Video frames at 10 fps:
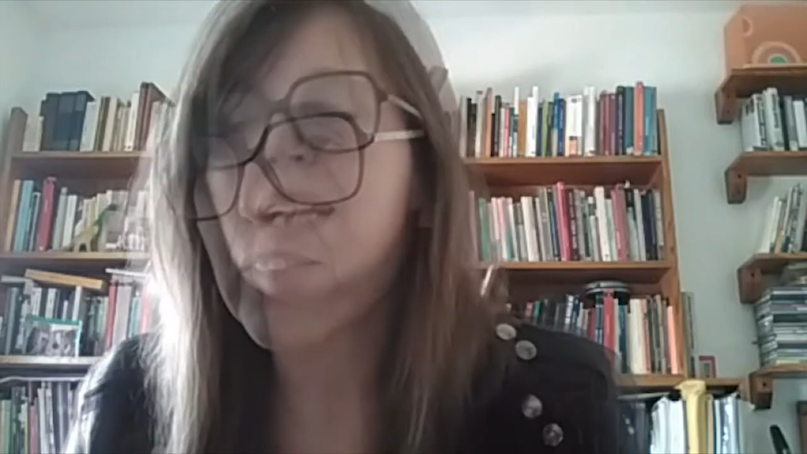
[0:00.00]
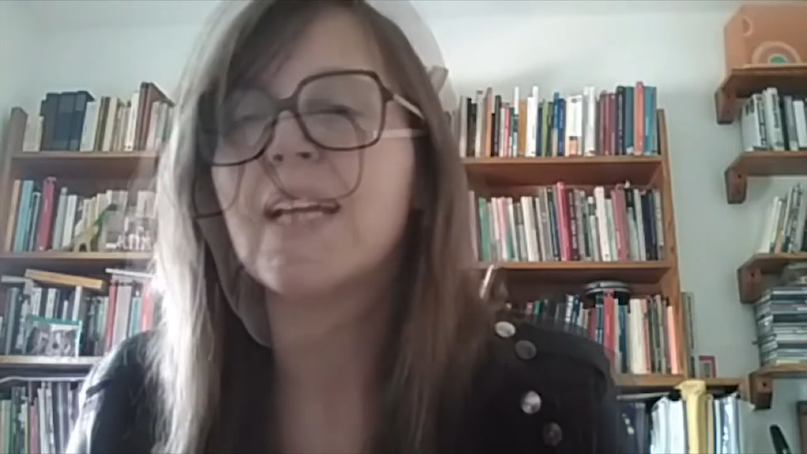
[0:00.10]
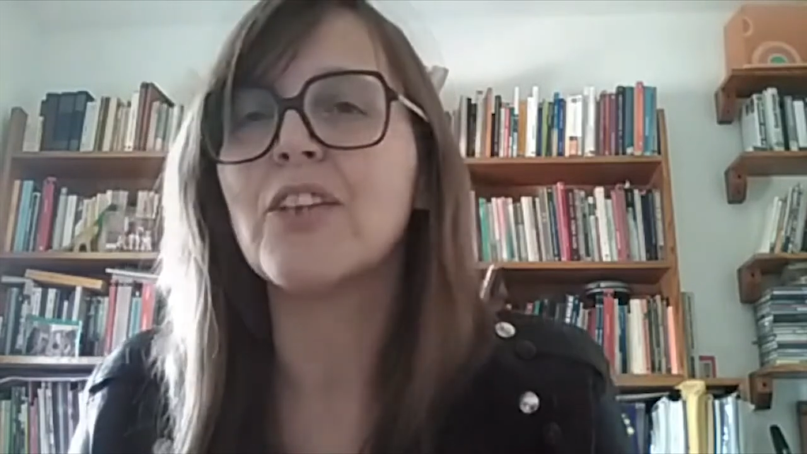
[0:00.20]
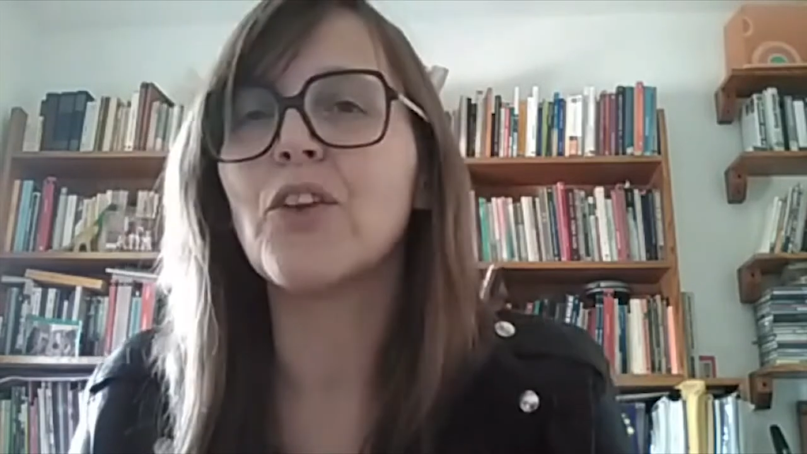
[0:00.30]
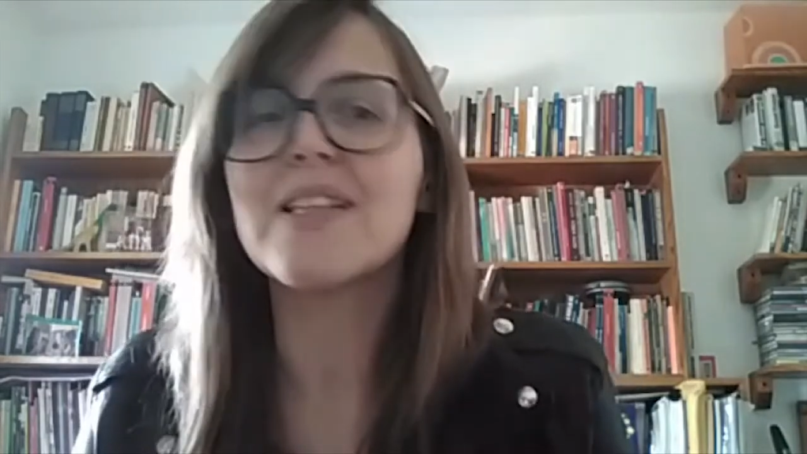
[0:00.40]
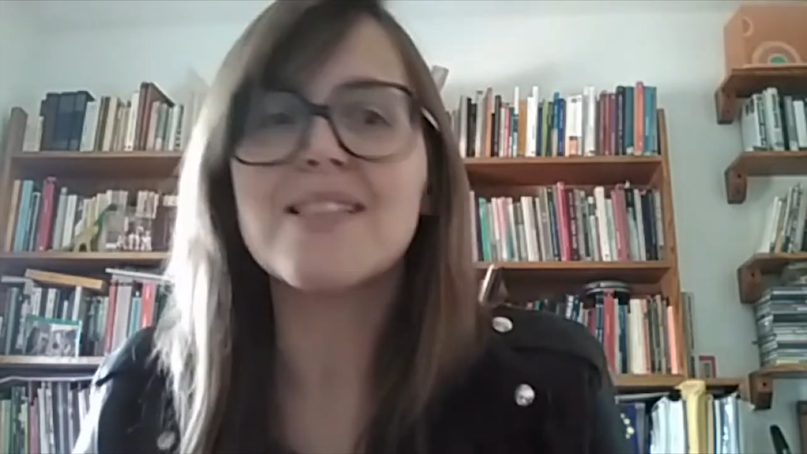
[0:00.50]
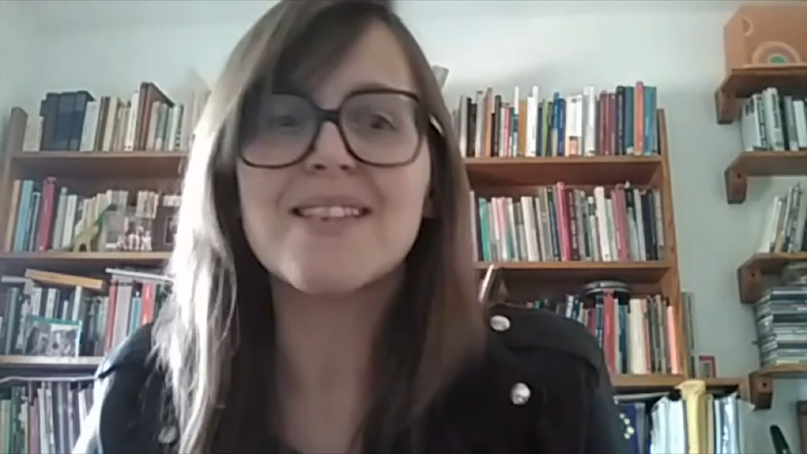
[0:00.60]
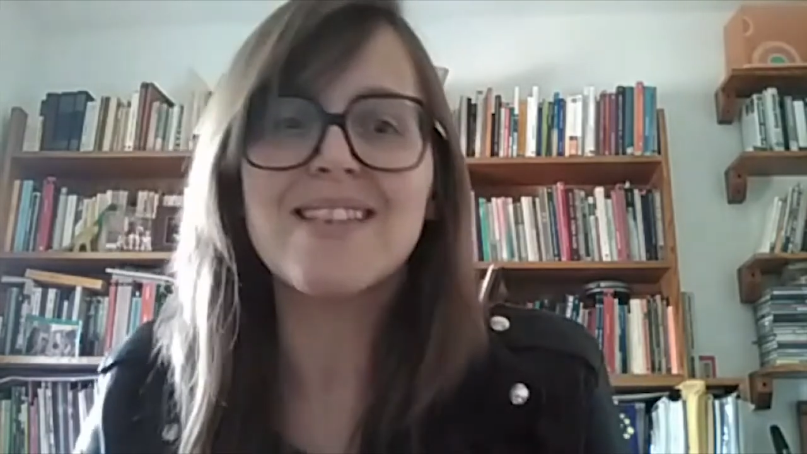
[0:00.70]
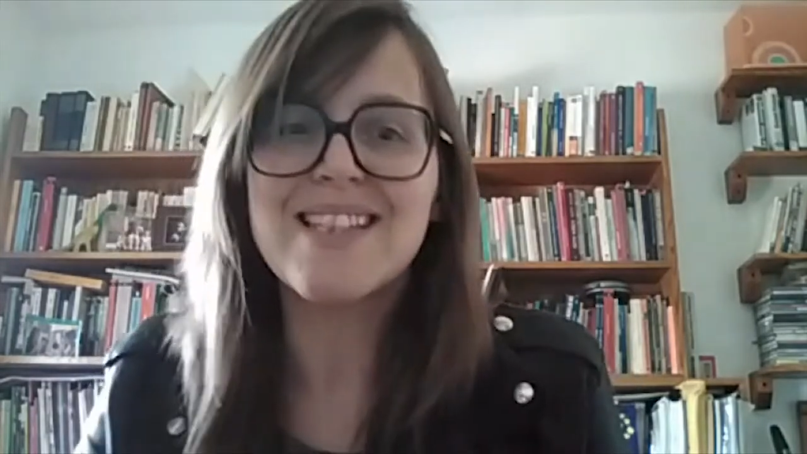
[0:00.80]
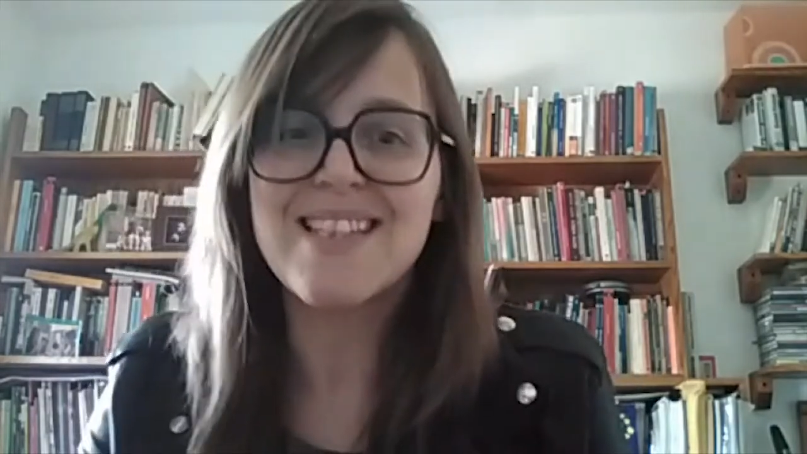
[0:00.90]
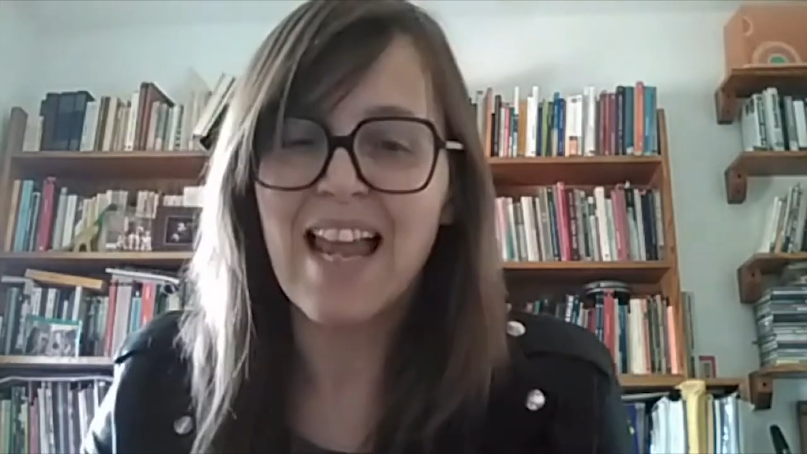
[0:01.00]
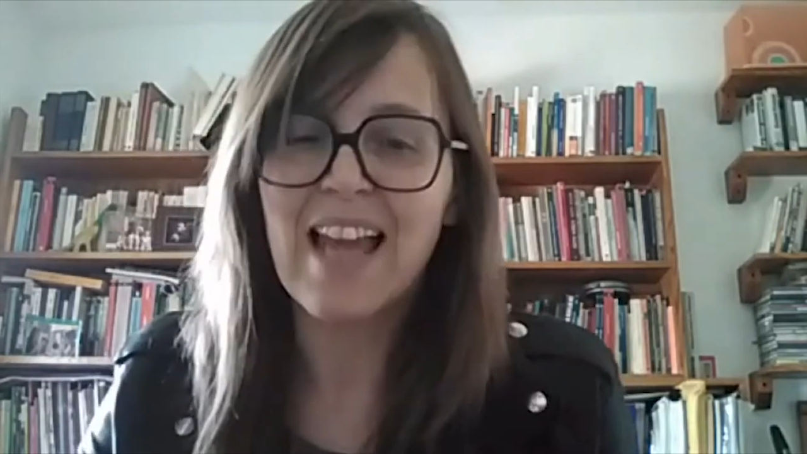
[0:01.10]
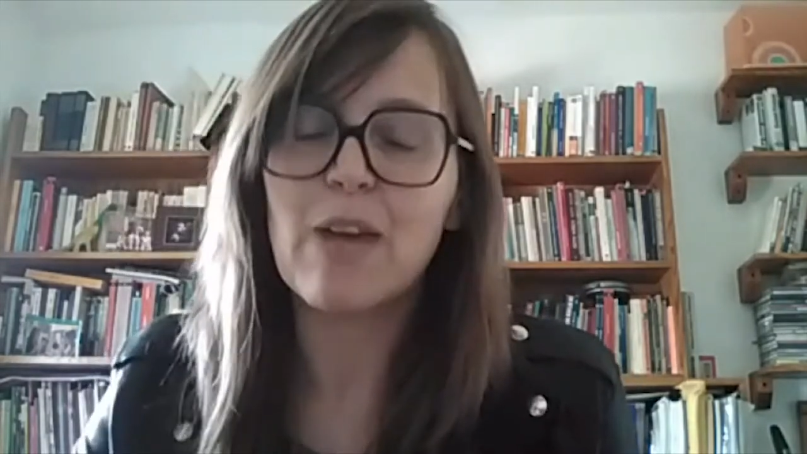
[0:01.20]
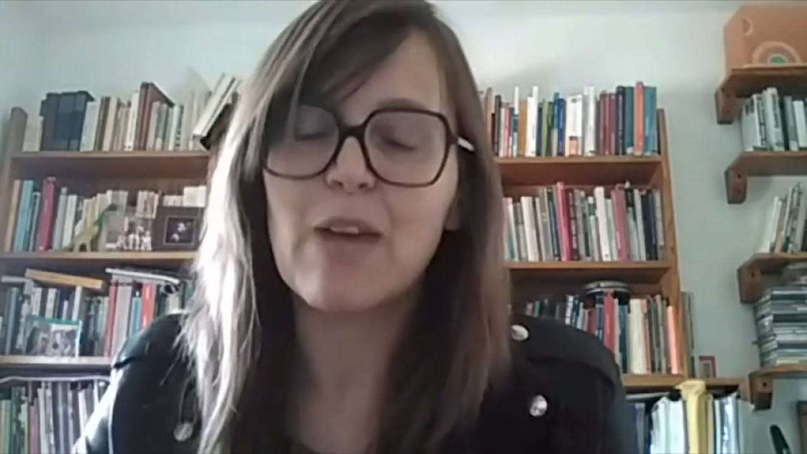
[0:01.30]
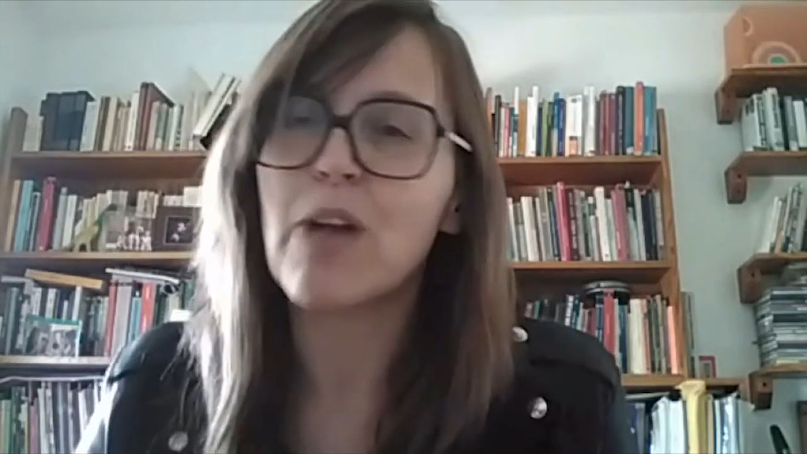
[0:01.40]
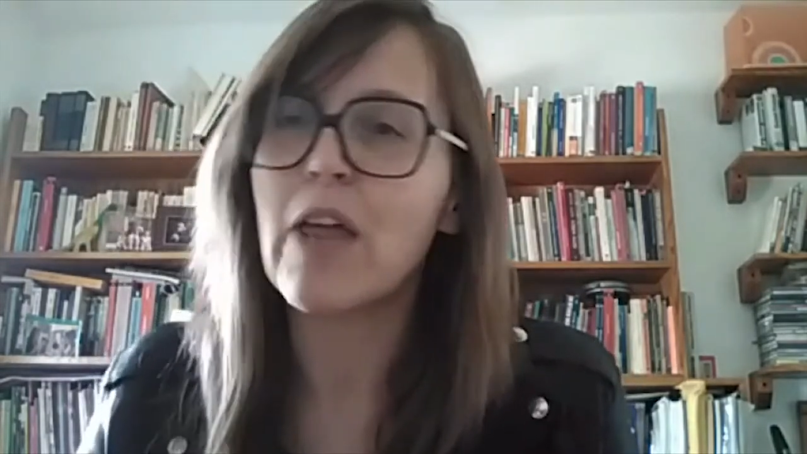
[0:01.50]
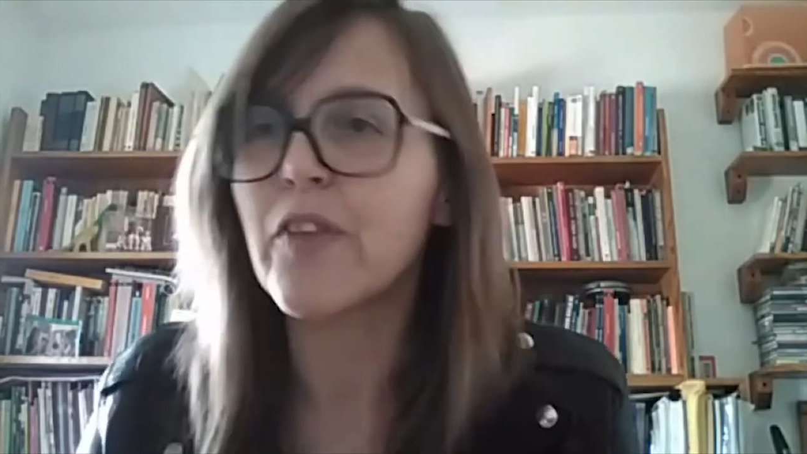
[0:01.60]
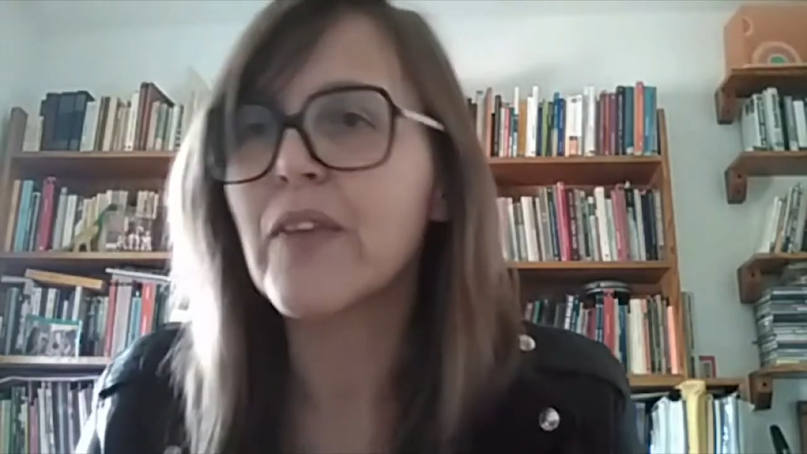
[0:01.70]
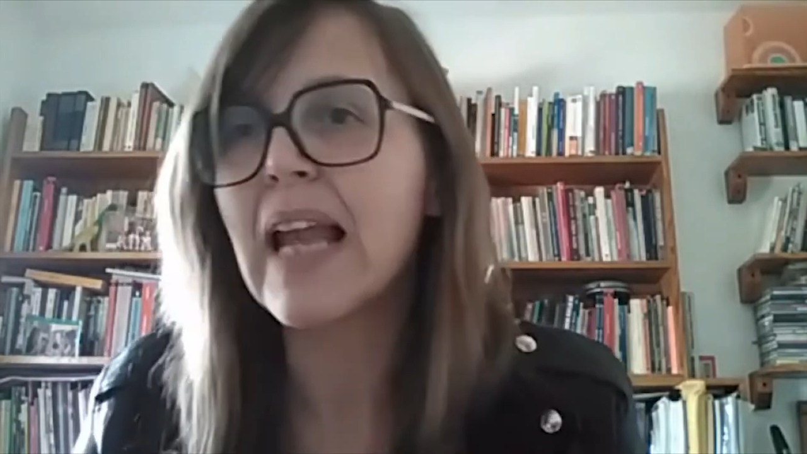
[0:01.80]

Entonces, desde la elaboración